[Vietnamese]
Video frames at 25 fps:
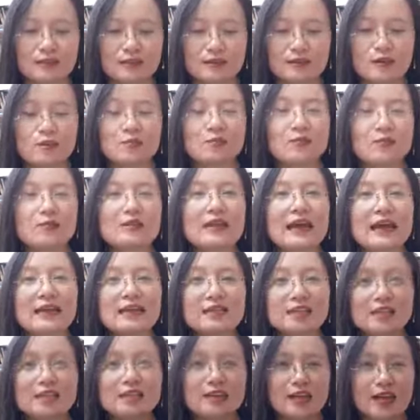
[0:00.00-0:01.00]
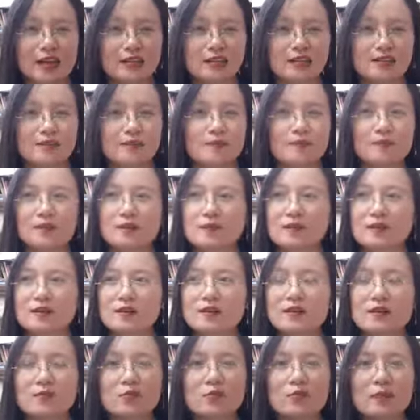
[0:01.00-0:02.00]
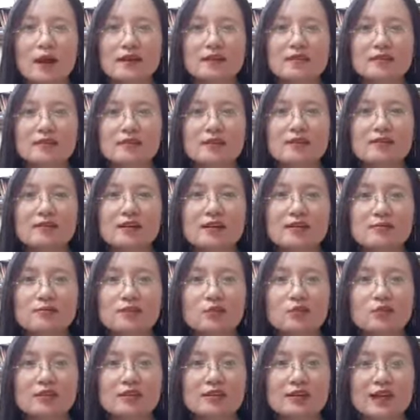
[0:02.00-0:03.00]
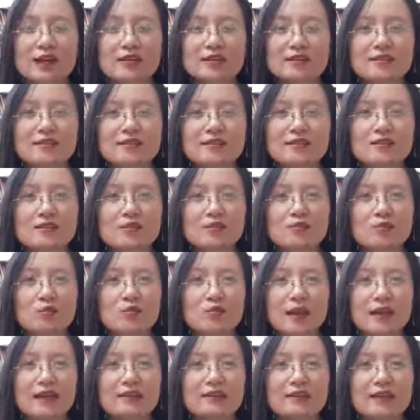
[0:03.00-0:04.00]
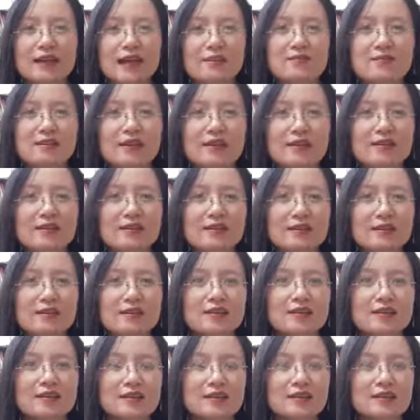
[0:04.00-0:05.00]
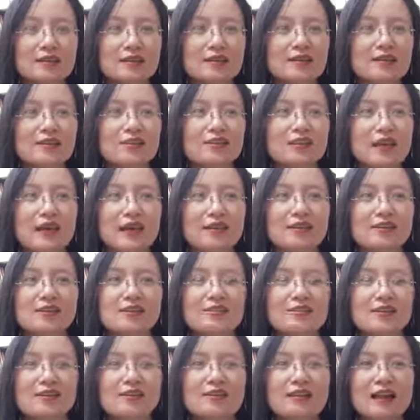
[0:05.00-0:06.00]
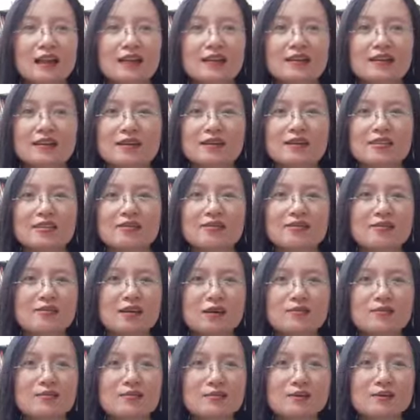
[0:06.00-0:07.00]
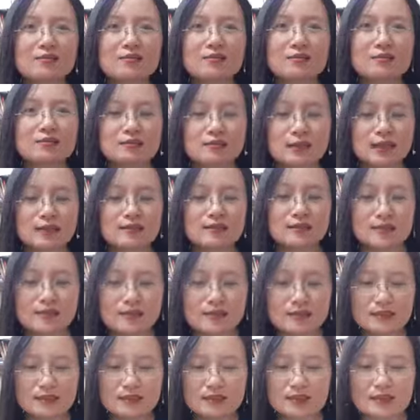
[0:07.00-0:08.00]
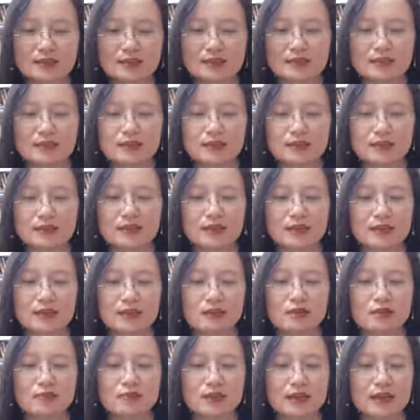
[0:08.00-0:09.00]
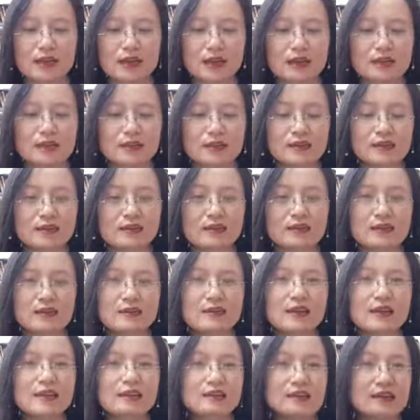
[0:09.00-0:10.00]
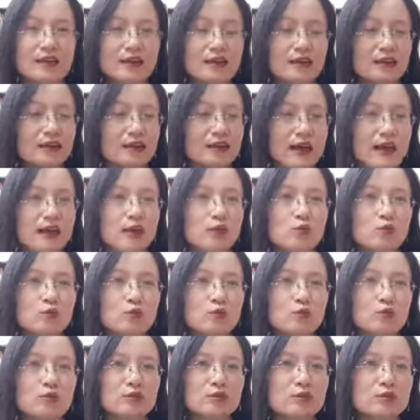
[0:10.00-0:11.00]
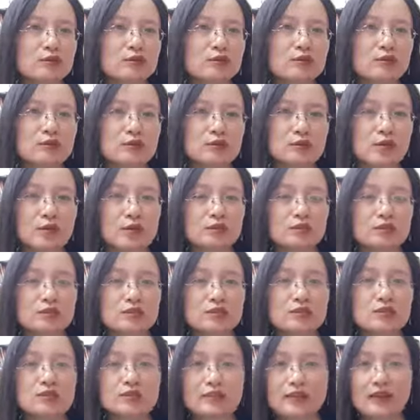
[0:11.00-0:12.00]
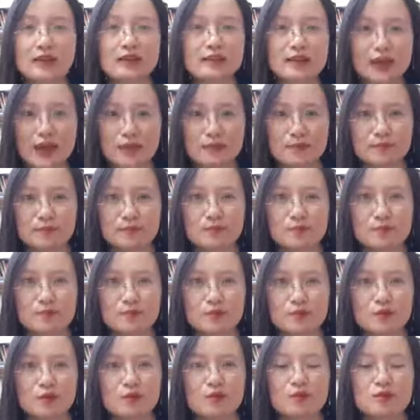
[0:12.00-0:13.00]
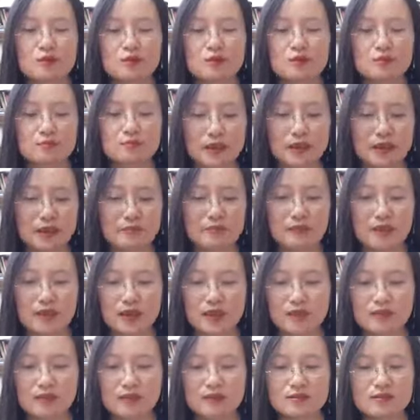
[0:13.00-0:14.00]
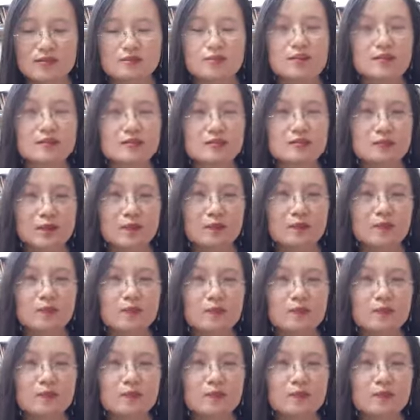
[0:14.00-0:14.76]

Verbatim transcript: không có đáng tin cậy tức là một mặt thì rất thích một người hài hước nhưng một mặt thì cảm thấy cái cái người hài hước đó lại là cái người không không không đáng tin hay là chúng ta à, đánh giá cao một cái người có cái sự can đảm có cái sự mạnh mẽ trong đời sống